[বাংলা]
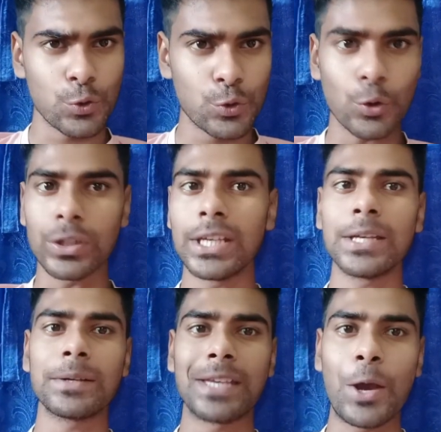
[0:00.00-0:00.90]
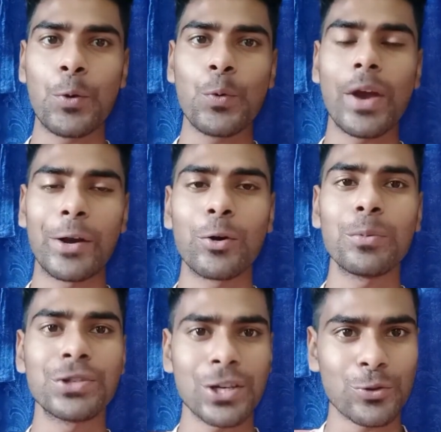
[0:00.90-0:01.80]
যদি কেউ এগুলো
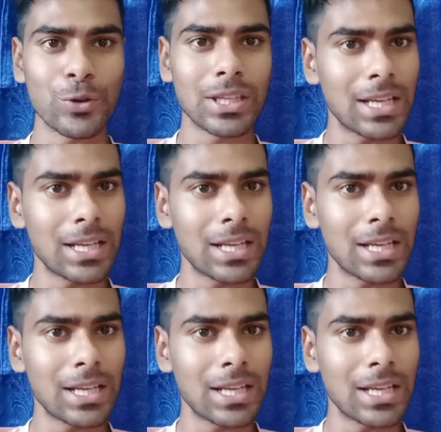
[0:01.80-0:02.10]
বিশ্বাস করতে